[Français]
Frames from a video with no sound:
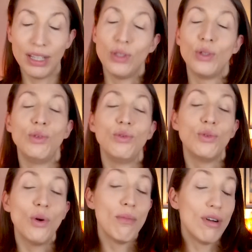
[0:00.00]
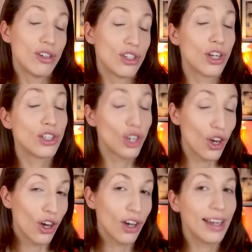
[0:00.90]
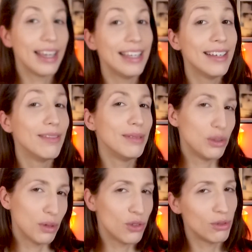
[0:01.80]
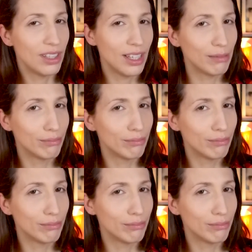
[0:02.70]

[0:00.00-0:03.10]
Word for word: plein de nouveaux blushs cœur. Et ils ont ajouté